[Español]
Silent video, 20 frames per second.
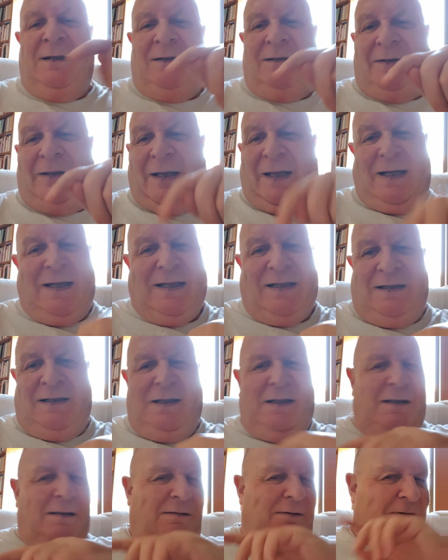de
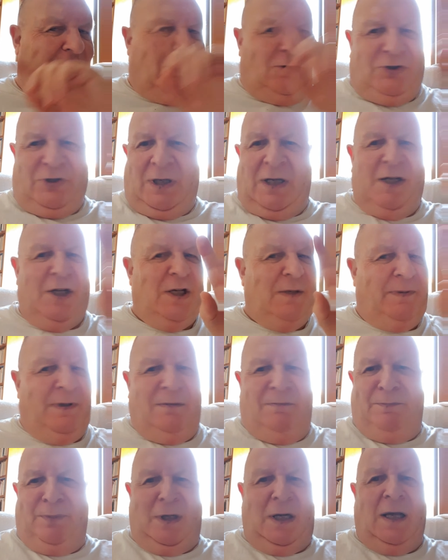esta no sales
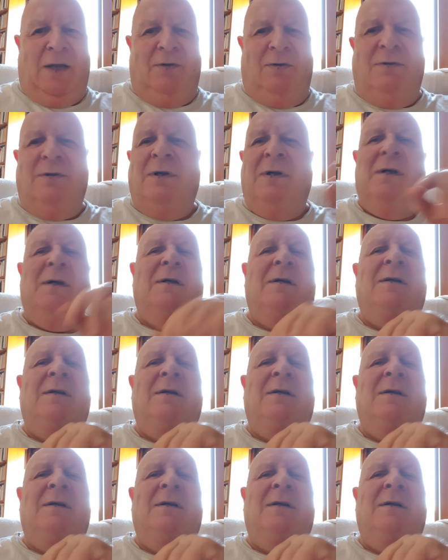bien parado